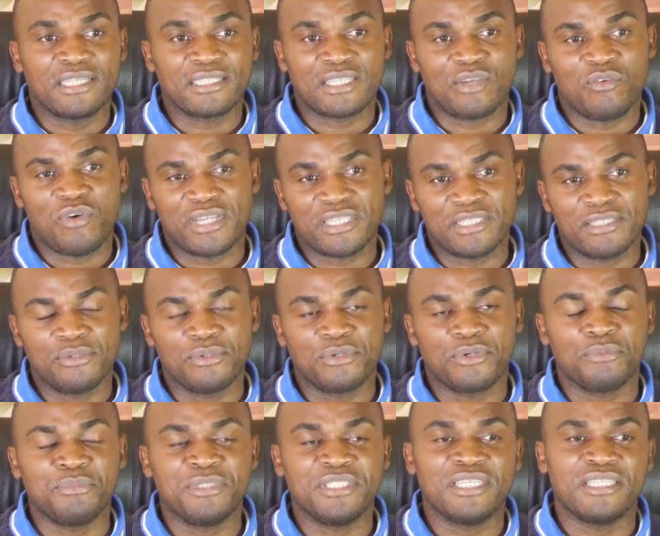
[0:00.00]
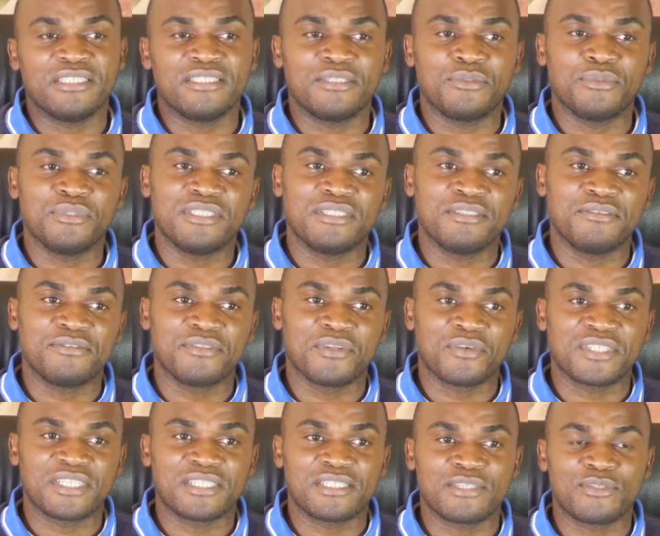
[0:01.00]
à savoir ici le comité exécutif dans
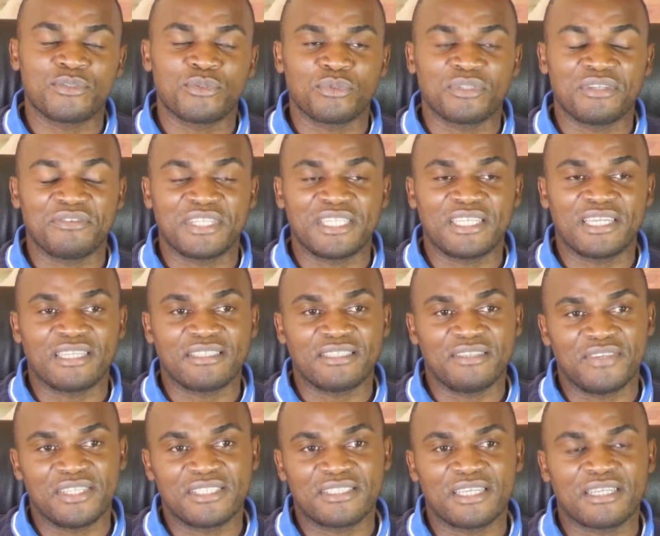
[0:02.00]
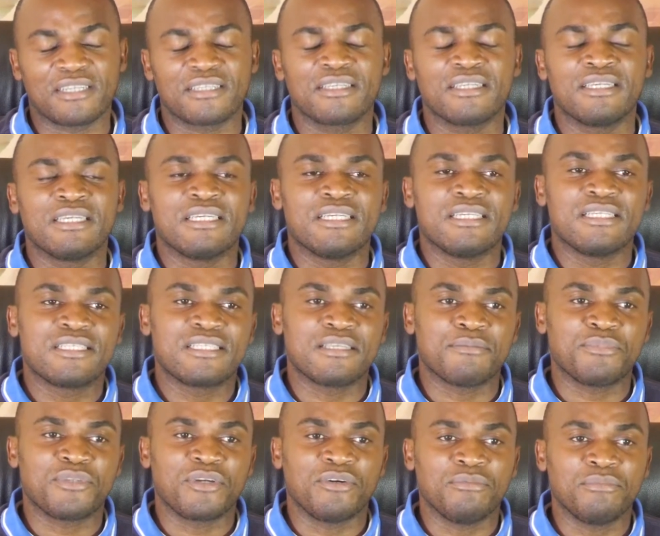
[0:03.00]
ses sessions des 24 et 25
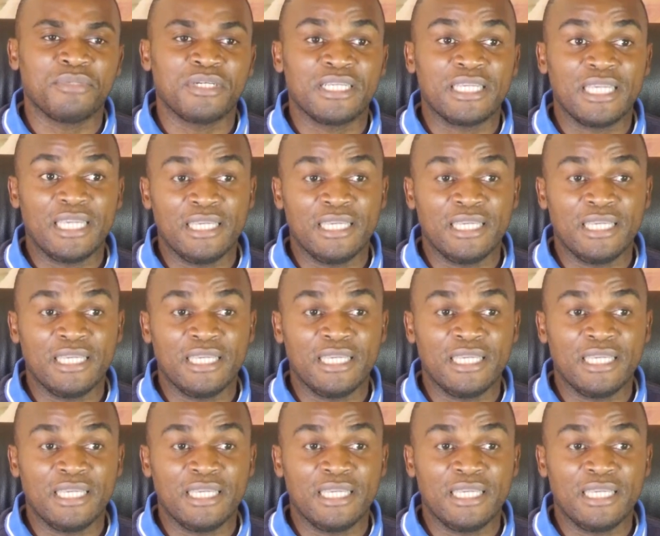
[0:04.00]
septembre,